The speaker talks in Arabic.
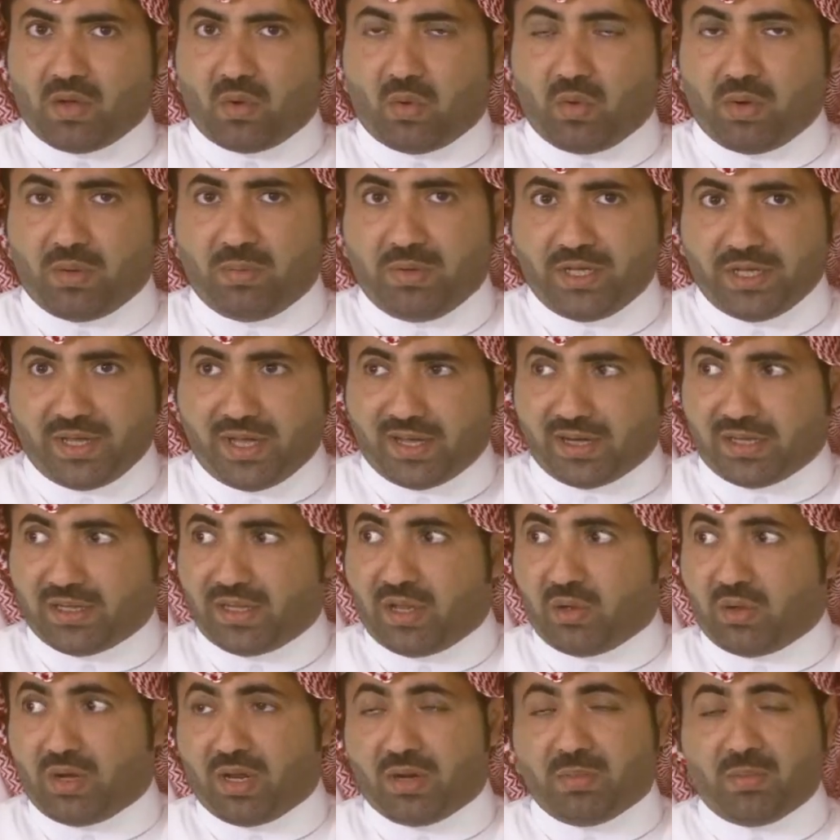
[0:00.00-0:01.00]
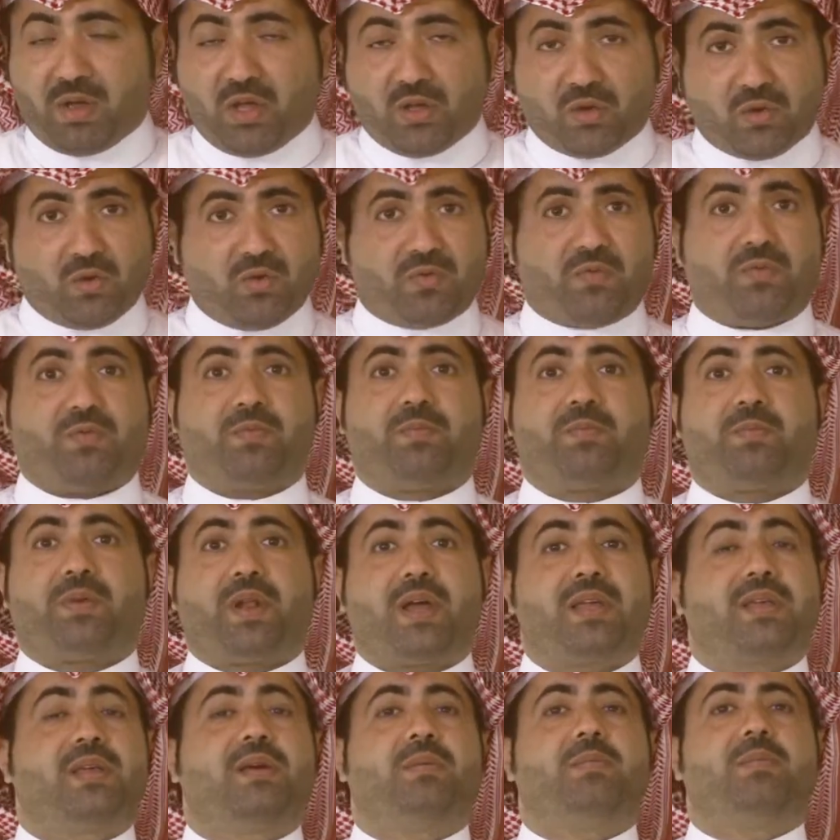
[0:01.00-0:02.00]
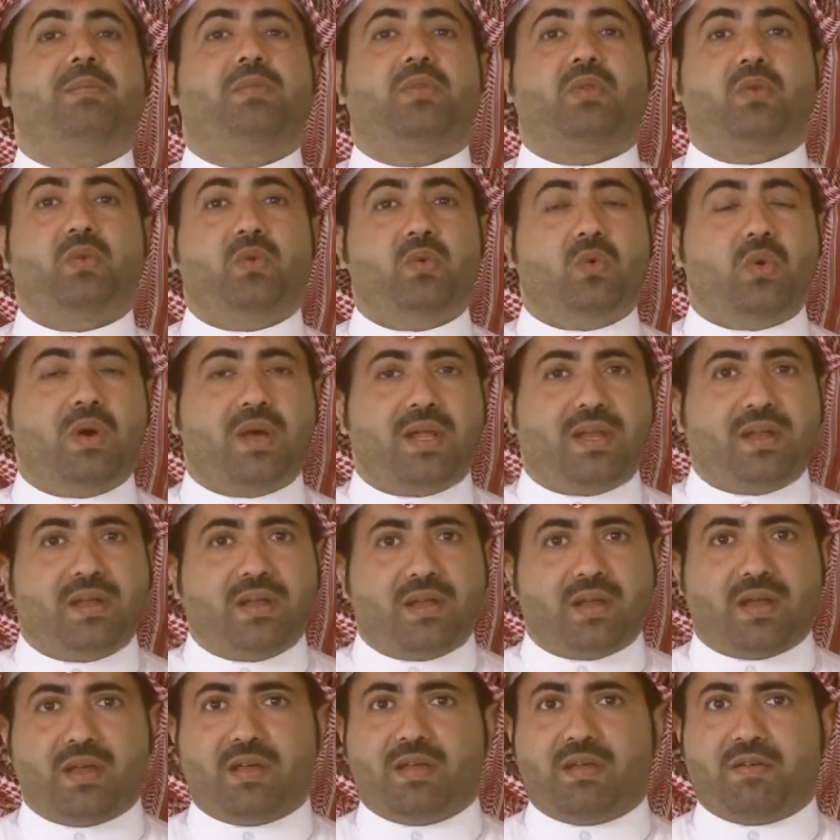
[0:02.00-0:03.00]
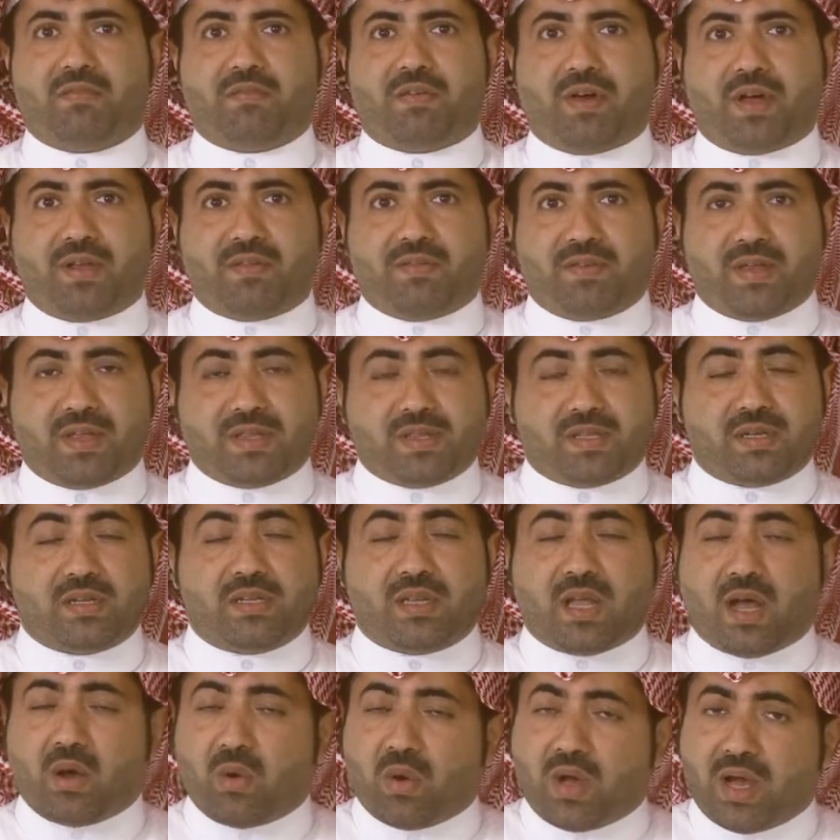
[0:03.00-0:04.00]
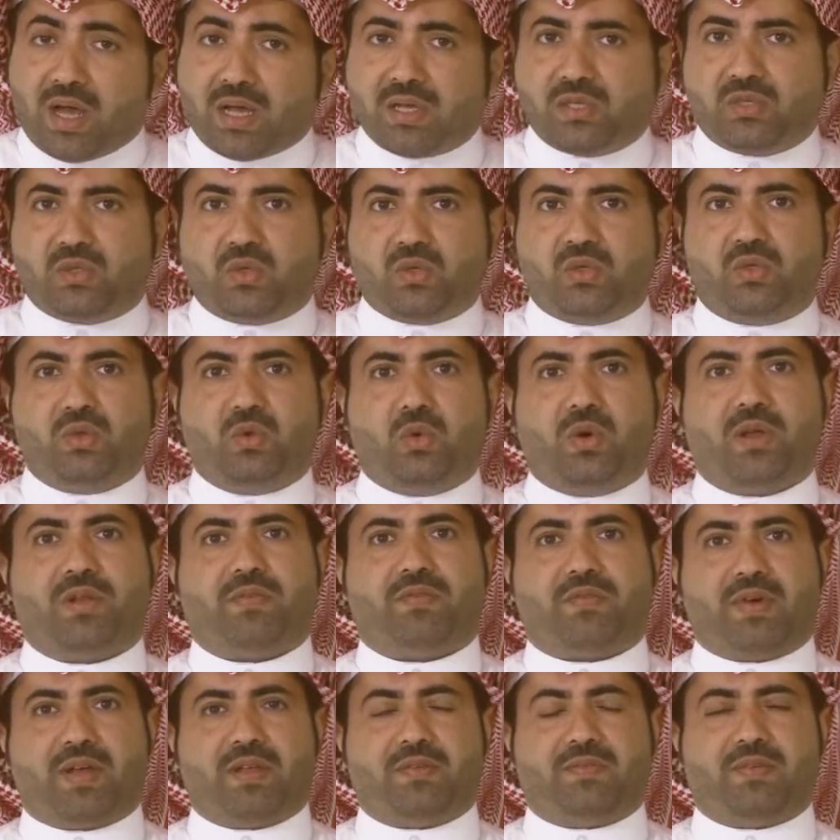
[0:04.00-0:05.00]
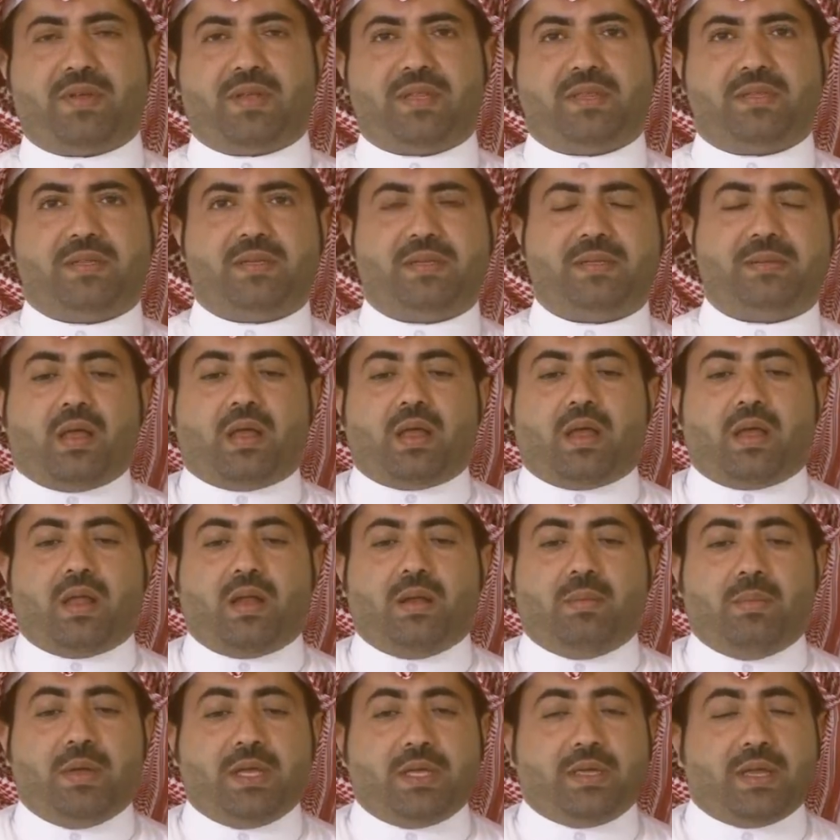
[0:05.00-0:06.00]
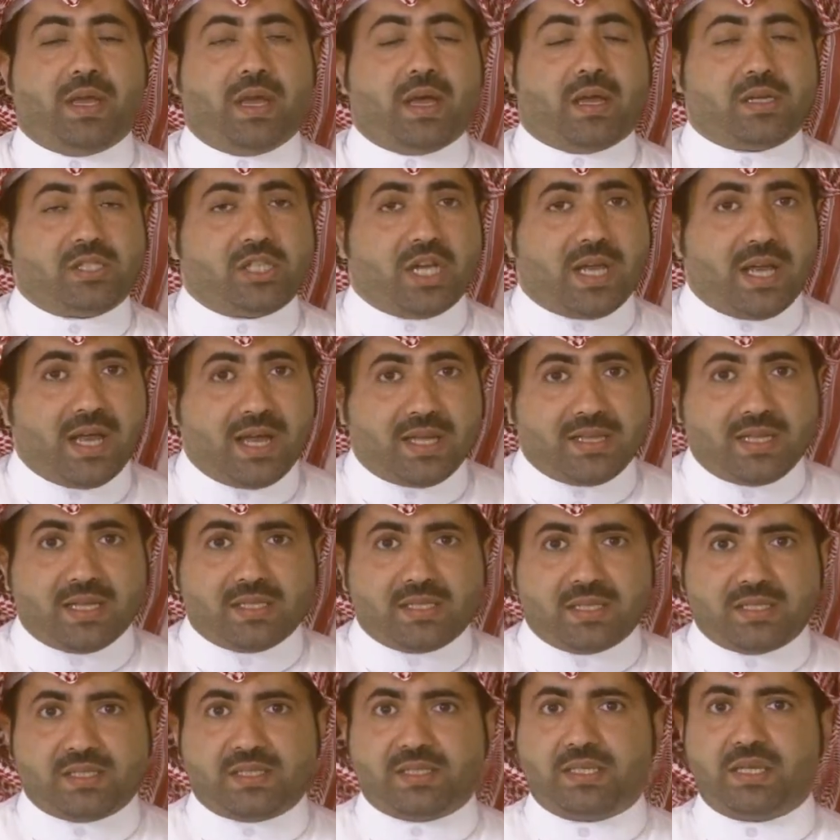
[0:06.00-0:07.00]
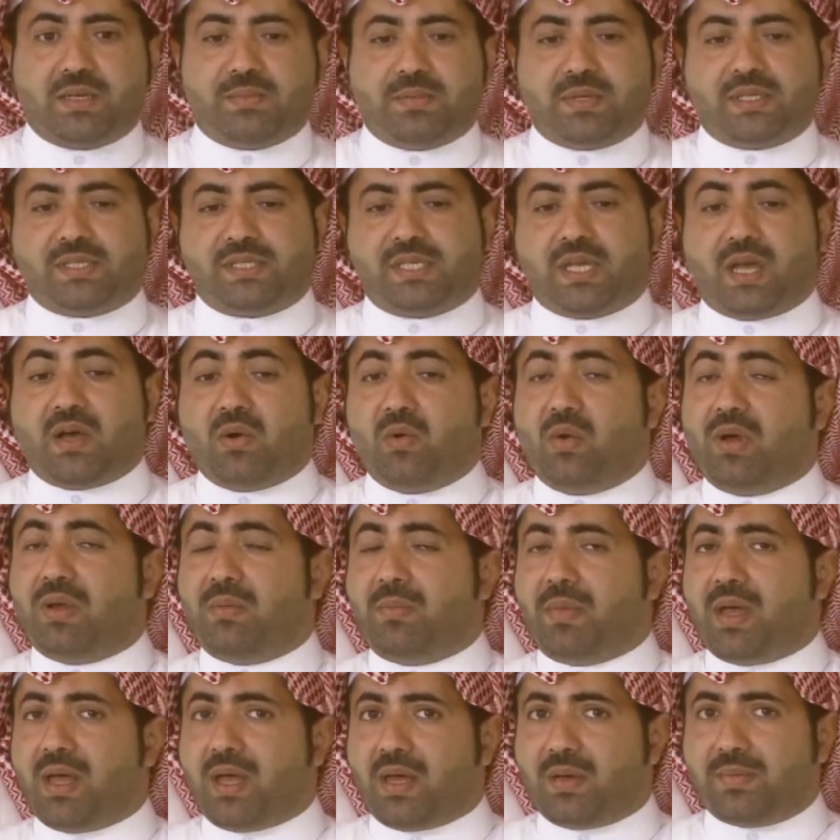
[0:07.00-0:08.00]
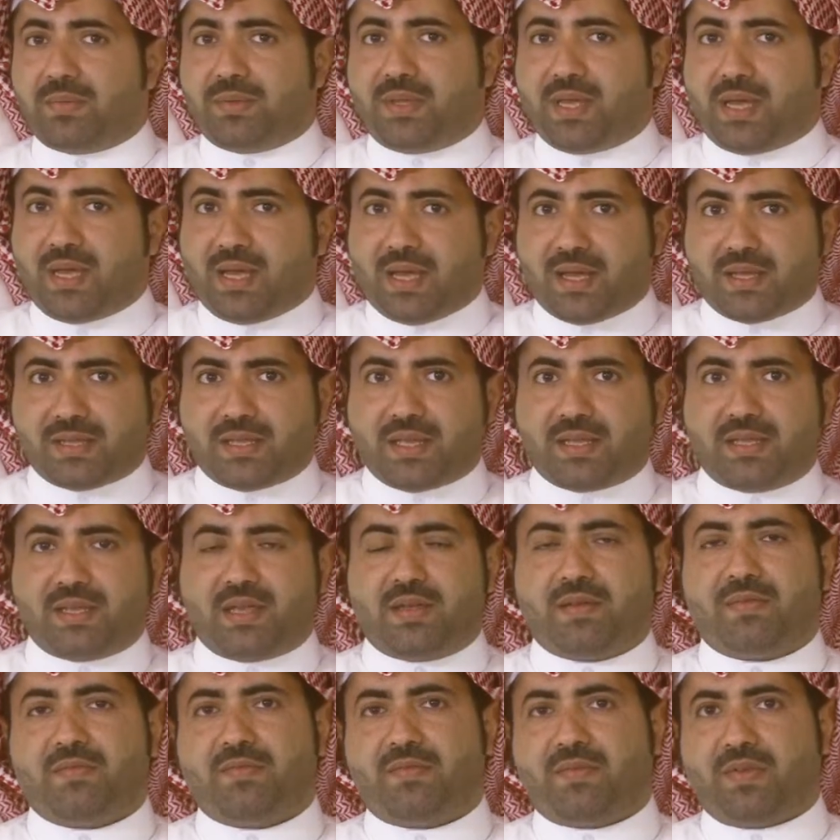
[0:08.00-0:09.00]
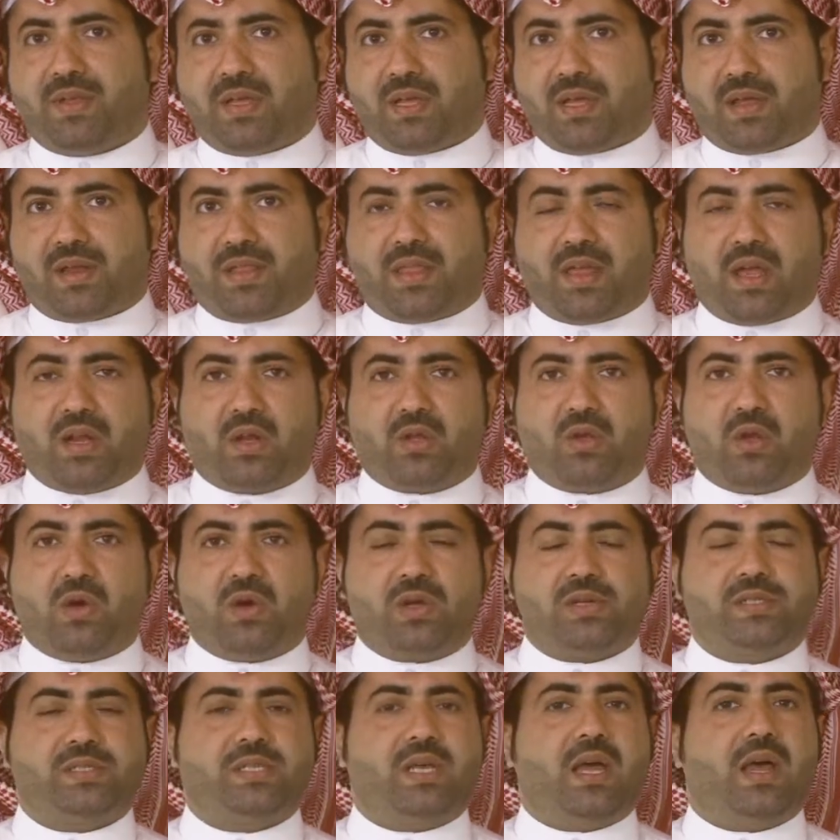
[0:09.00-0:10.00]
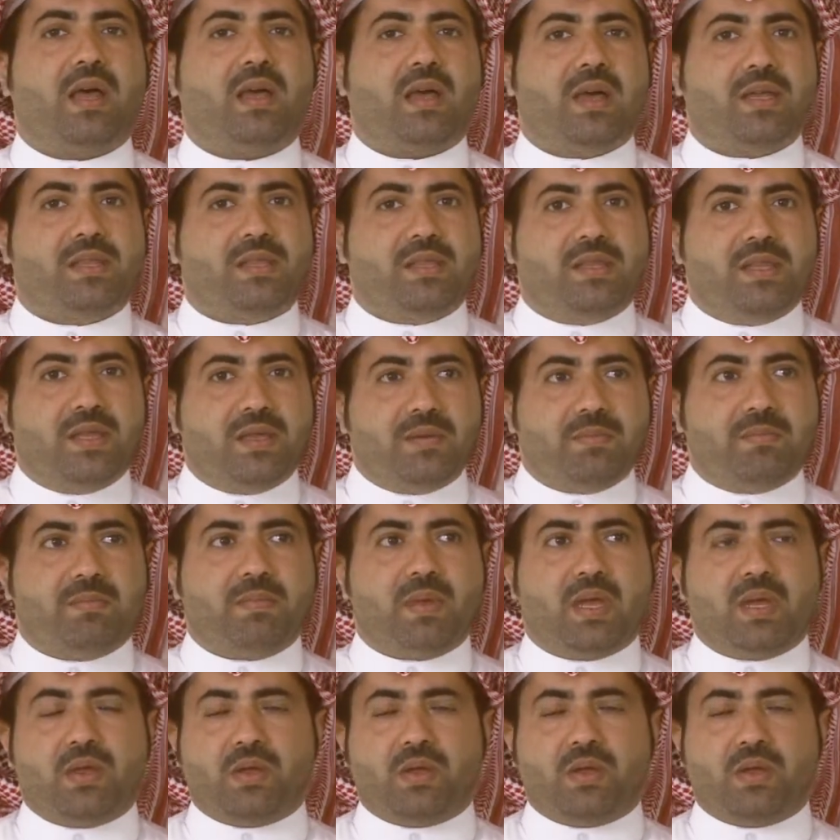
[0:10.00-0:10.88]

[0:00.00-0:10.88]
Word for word: والمعيار الدولي المعروف برقم 21500 أو ISO 21500 المايا شهادة السي بي سي أول ما أبدأ عادة في عرض هالكورس أقدم